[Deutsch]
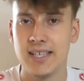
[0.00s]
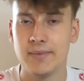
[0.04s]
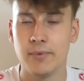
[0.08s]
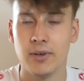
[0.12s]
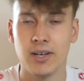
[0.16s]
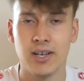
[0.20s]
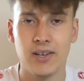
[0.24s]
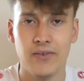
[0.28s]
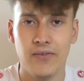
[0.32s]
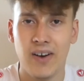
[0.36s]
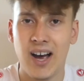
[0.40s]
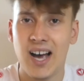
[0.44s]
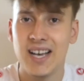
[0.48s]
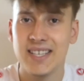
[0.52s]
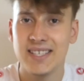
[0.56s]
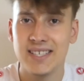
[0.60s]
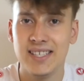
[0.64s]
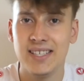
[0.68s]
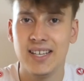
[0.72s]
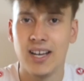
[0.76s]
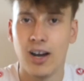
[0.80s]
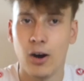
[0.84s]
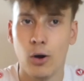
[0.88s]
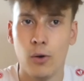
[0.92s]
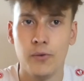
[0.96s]
Es war
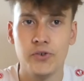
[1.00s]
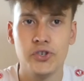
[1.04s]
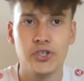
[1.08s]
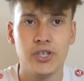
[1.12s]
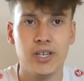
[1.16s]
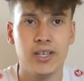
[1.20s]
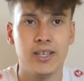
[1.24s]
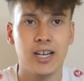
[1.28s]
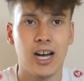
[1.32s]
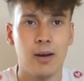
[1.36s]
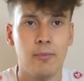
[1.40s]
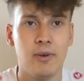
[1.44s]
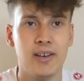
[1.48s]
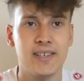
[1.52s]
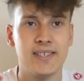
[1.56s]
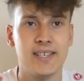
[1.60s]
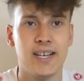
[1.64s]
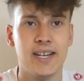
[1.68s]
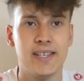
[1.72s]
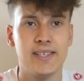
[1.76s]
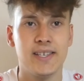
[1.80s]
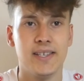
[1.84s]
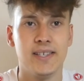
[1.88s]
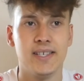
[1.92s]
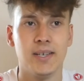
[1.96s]
quasi der Aufstieg damals,
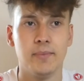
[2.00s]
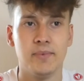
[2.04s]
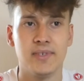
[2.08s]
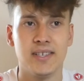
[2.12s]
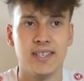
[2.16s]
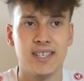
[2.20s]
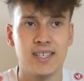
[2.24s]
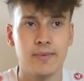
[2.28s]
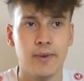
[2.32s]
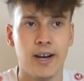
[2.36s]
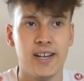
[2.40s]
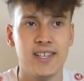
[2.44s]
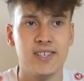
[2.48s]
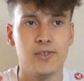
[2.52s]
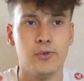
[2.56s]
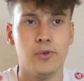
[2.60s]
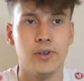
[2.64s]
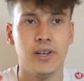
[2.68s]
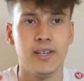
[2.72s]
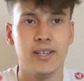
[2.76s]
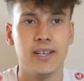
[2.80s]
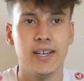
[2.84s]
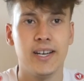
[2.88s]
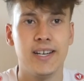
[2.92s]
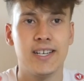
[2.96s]
16, 17, 2 zu 0
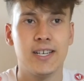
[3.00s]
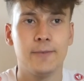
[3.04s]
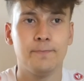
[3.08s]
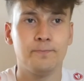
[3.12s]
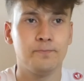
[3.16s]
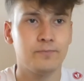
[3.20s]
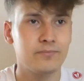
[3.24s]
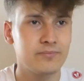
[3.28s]
gedreht.